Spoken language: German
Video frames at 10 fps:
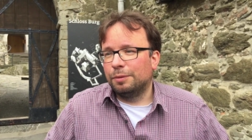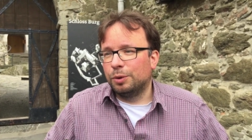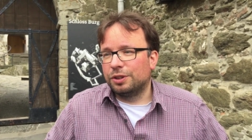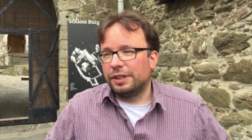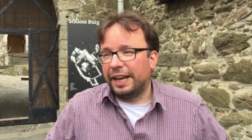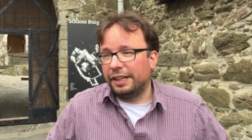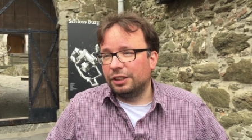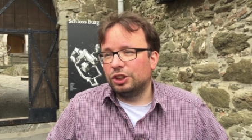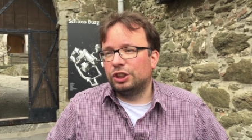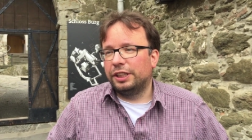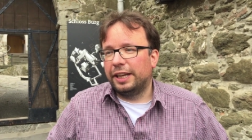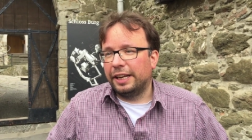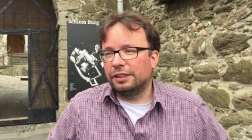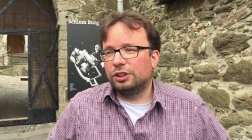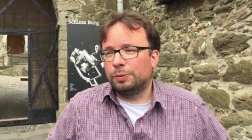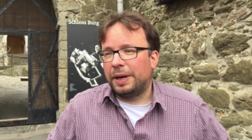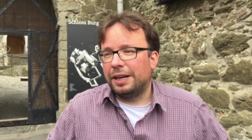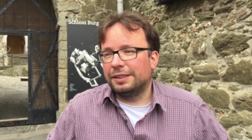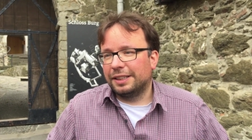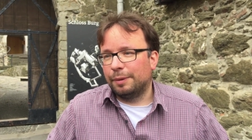müssen händisch die engen,
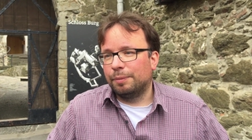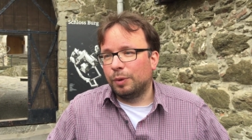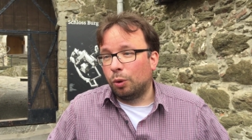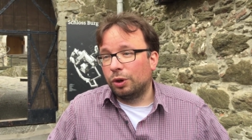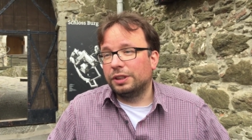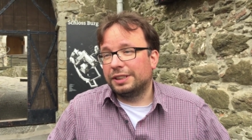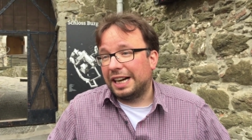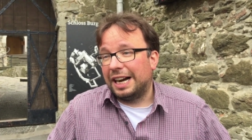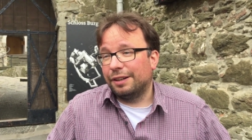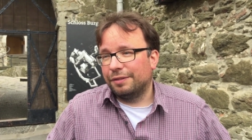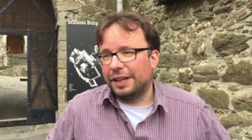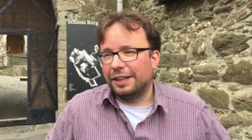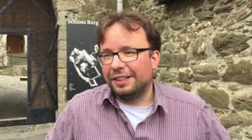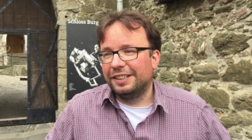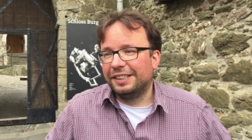schmalen Treppen hochgetragen werden.